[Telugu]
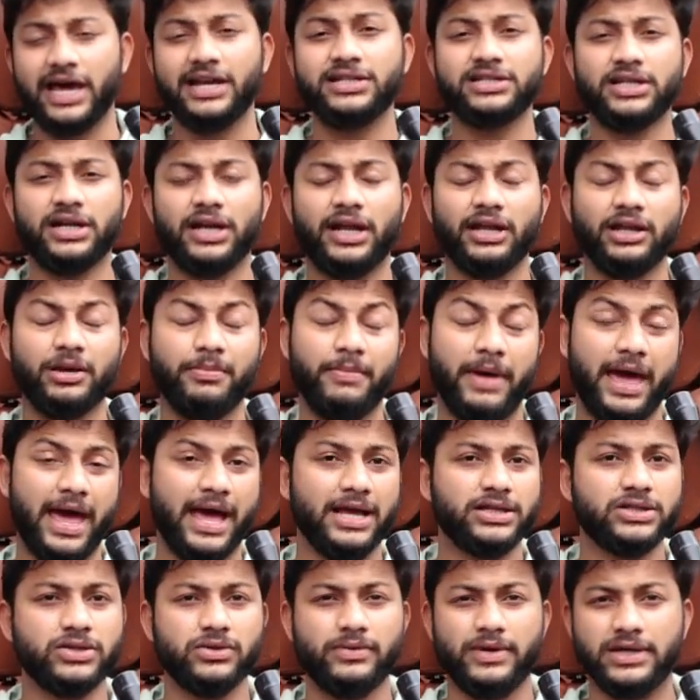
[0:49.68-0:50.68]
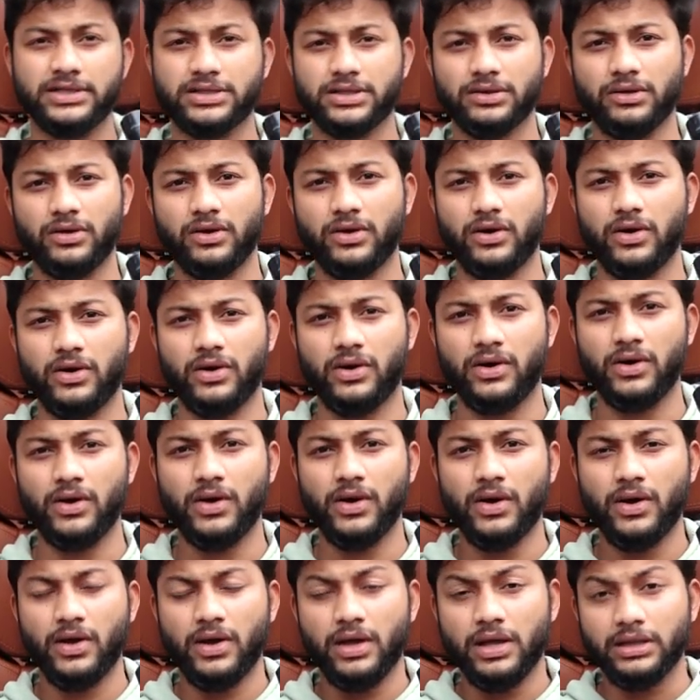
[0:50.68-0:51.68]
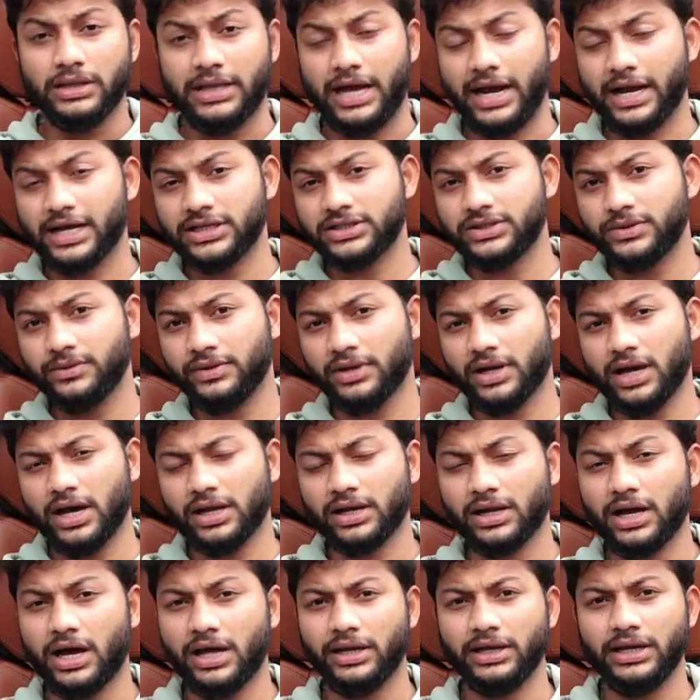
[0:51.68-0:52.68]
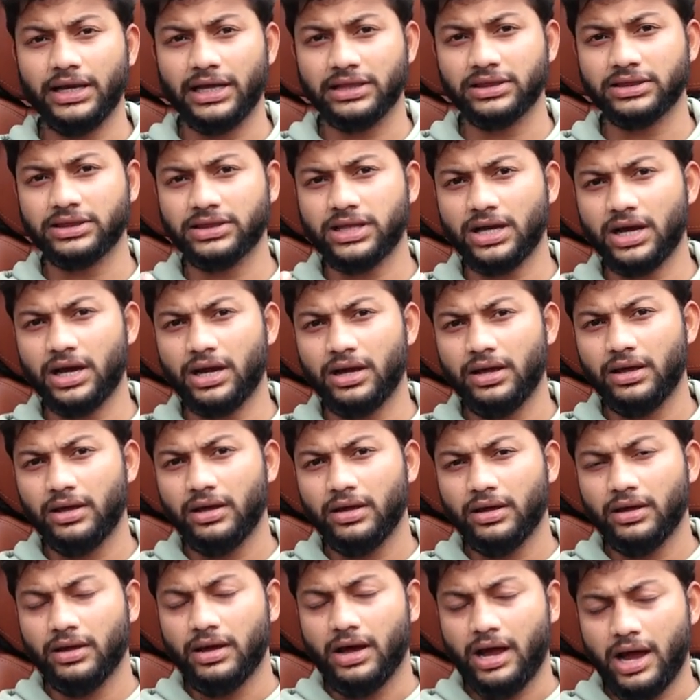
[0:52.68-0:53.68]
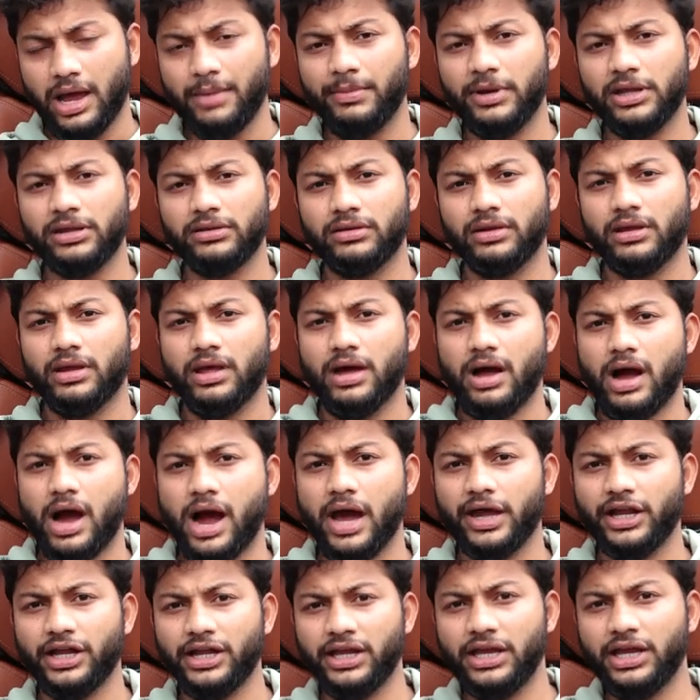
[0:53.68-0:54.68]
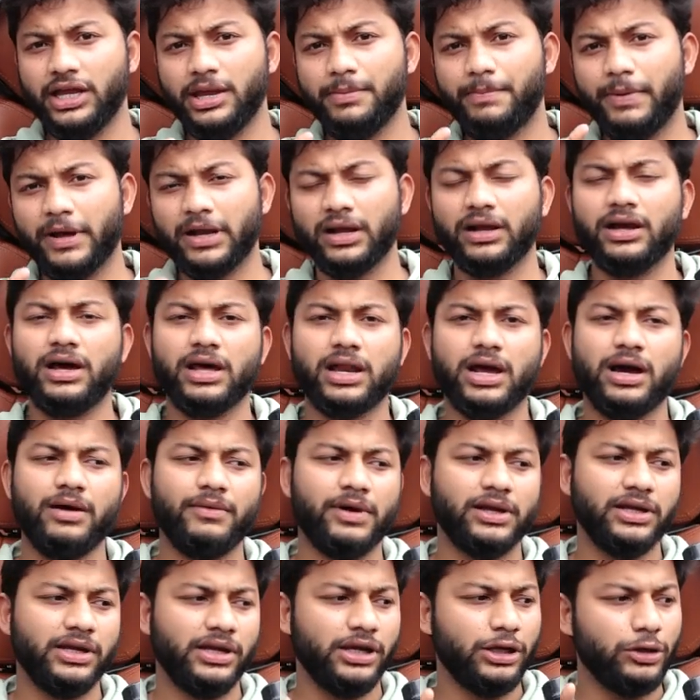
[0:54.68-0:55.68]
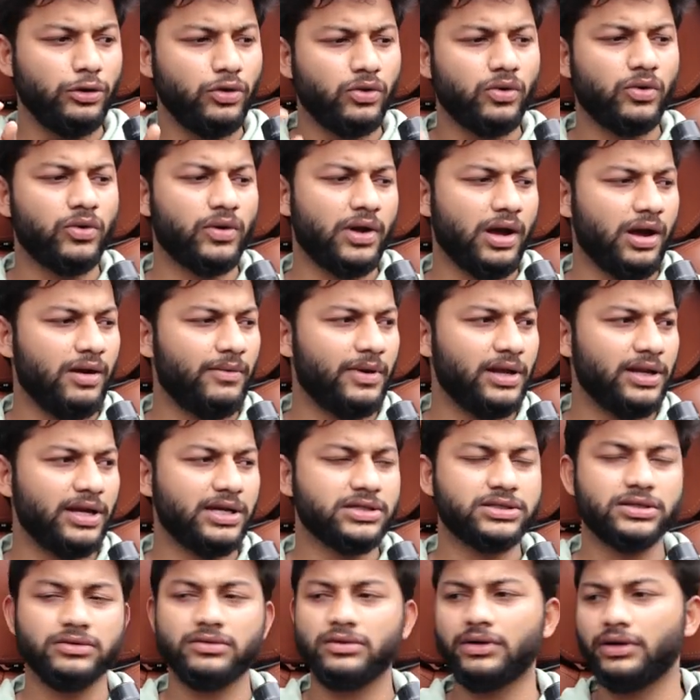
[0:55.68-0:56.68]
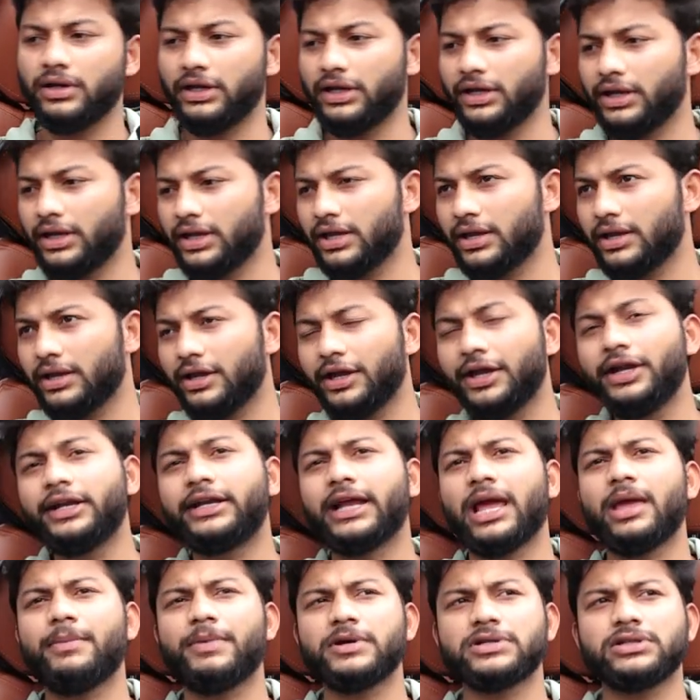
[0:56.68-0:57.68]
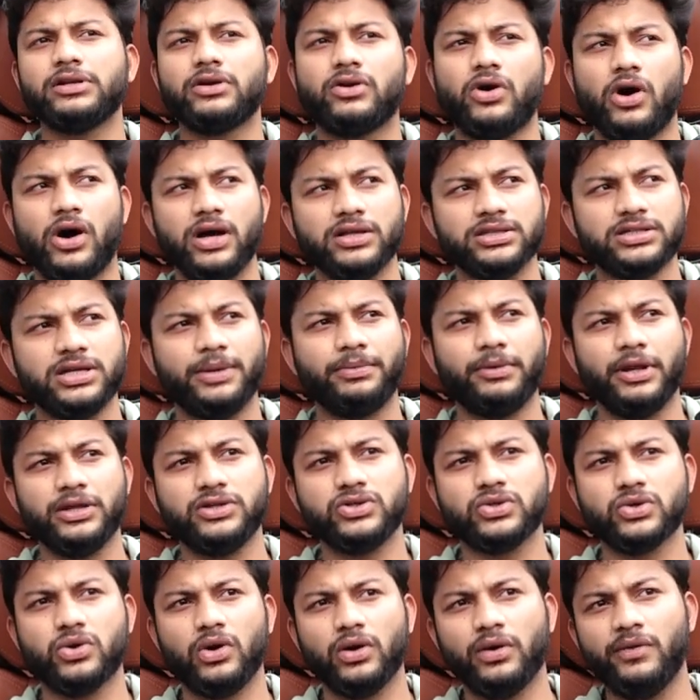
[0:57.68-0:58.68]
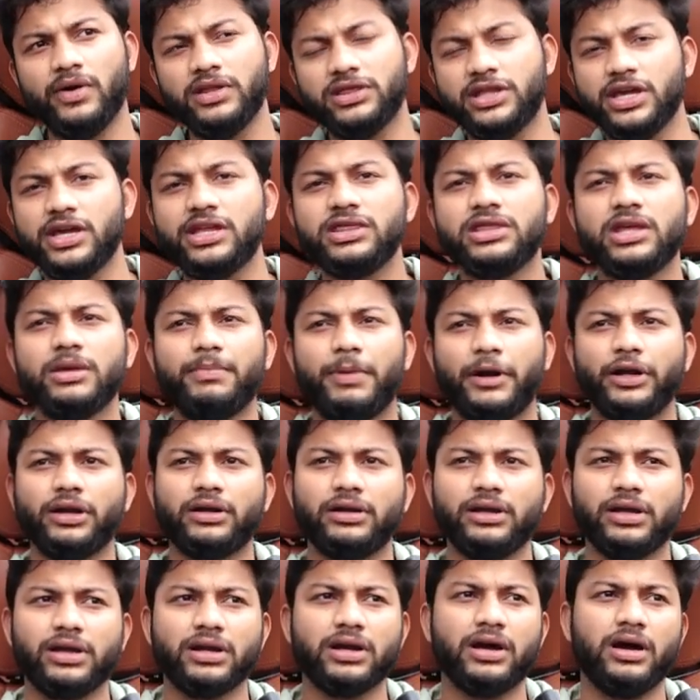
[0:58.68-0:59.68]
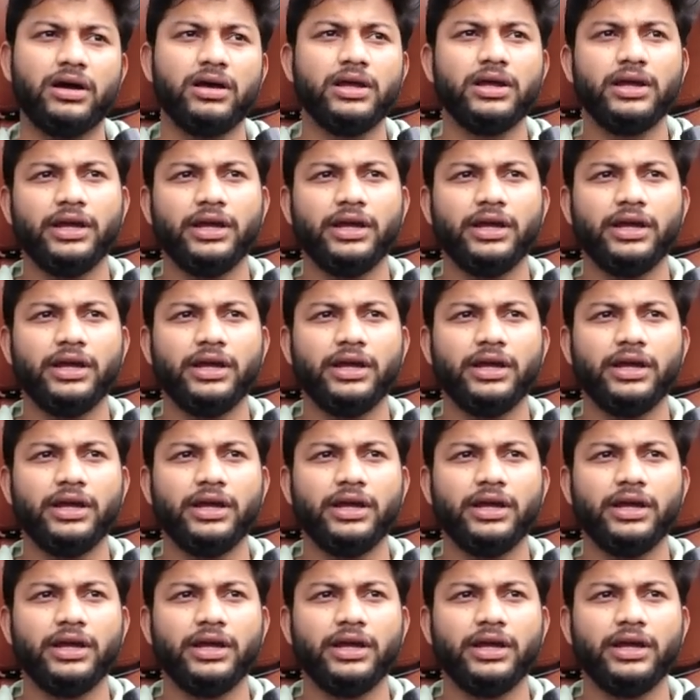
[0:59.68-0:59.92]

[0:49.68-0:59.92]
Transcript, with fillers: తయారు చేయడానికి మ్యాక్సిమం అసలు నాగాశ్విని గారు కానీ ఎంత ఐ మీన్ ఆయన ఈ పరంగా రావాలి ఈ లుక్ రావాలి అసలు ఈ ఈ టైప్ అసలు కాన్సెప్ట్ ఎంచుకోవడమే దీన్ని పర్టికులర్గా